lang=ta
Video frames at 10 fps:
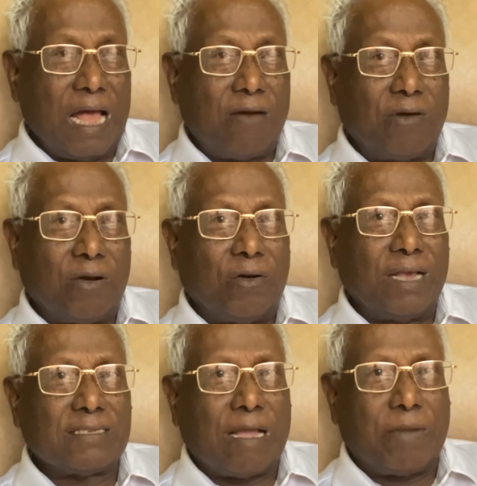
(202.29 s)

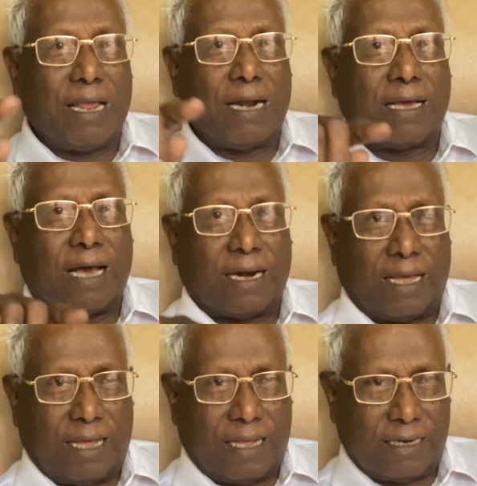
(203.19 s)
அவருடைய
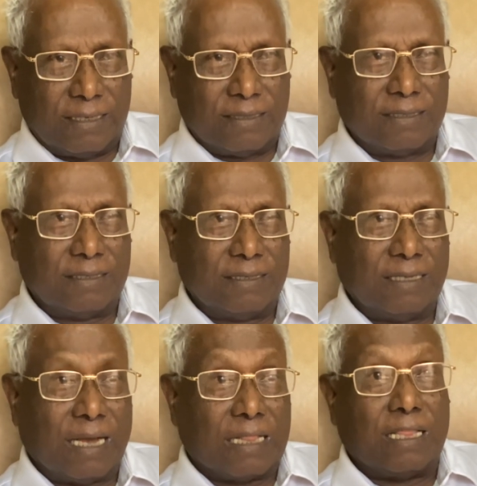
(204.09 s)
சமையல்காரர்
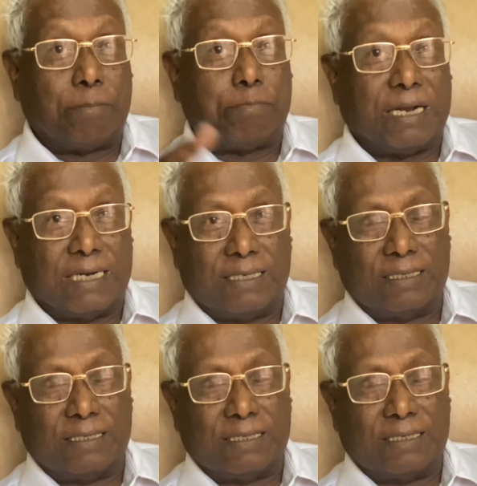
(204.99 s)
கந்தப்பன்